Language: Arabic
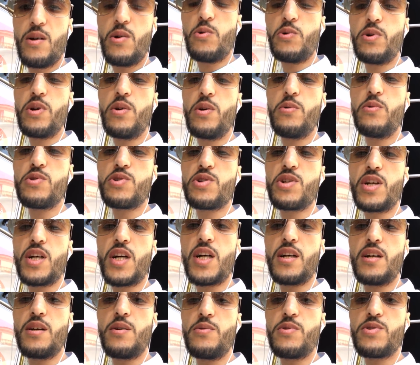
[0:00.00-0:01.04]
خويا واش
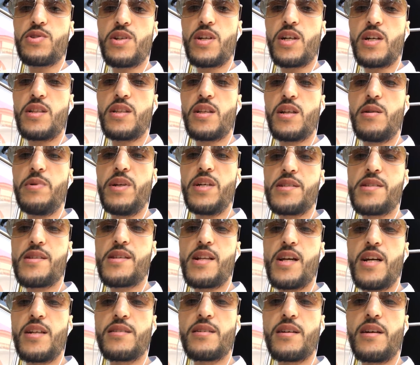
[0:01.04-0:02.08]
نق... واش نقدر نبيع
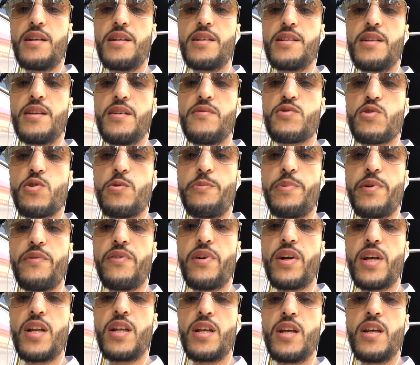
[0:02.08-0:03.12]
السلعه التقليديه في
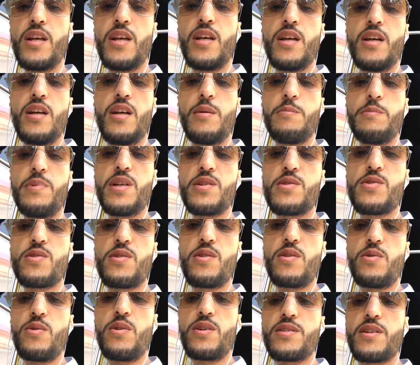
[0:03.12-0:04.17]
شوبيفاي بيان
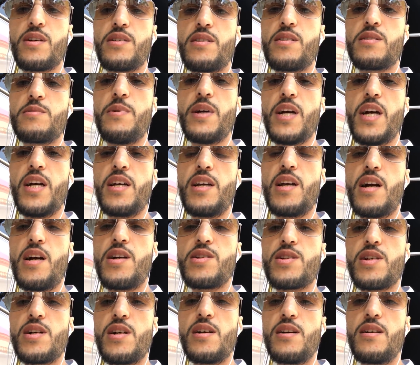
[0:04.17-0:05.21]
سور خويا تقدر تبيع اي
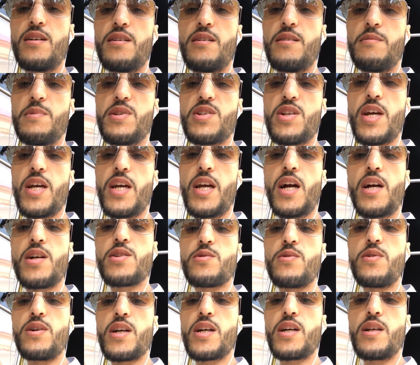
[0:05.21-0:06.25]
حاجه ماشي اي
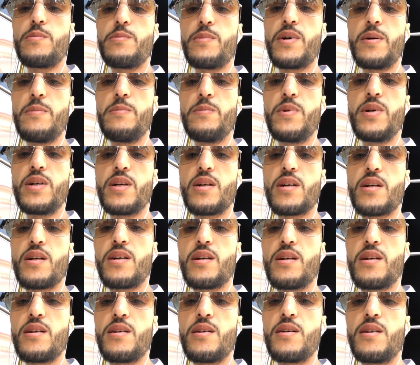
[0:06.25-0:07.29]
حاجه ولكن المهم
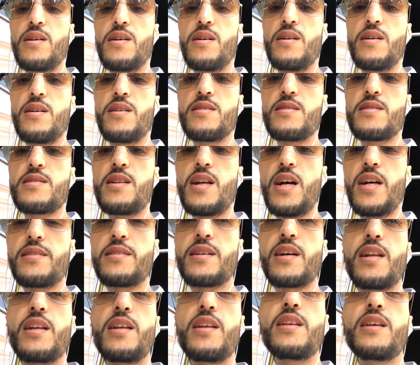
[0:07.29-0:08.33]
السلعه
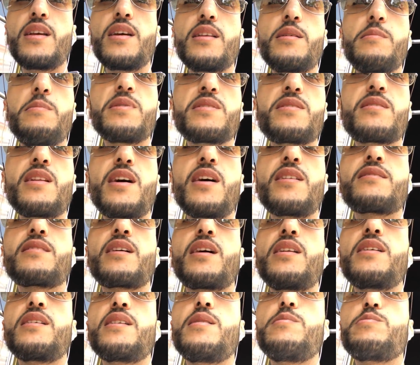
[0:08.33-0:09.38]
التقليديه دابا السلعه
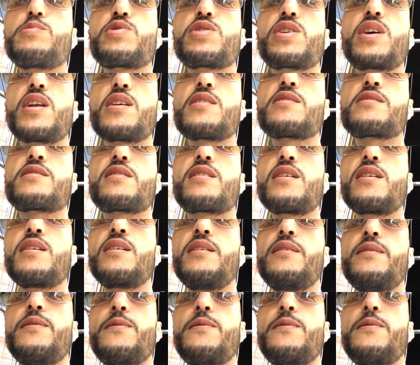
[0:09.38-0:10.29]
التقليديه المشكل خصك